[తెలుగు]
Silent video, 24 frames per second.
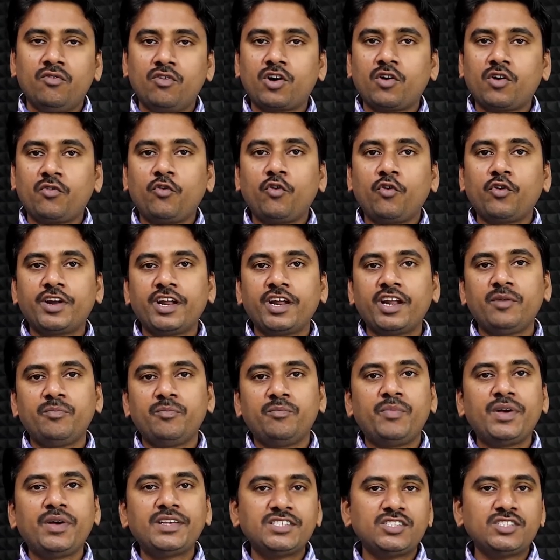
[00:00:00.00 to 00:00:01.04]
ఒక ఫోర్టీన్
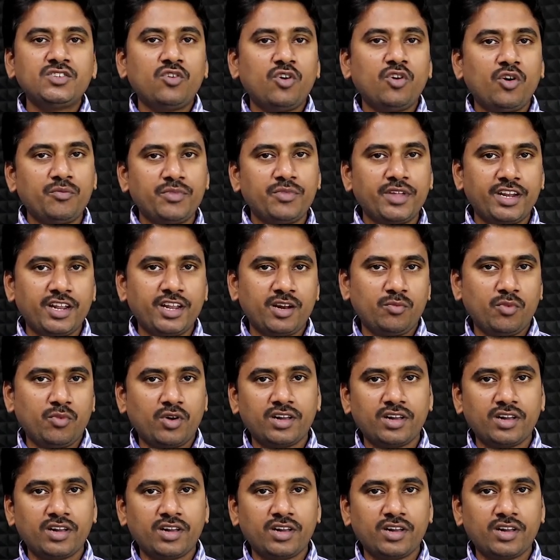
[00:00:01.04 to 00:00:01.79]
బెస్ట్ హోమ్ థియేటర్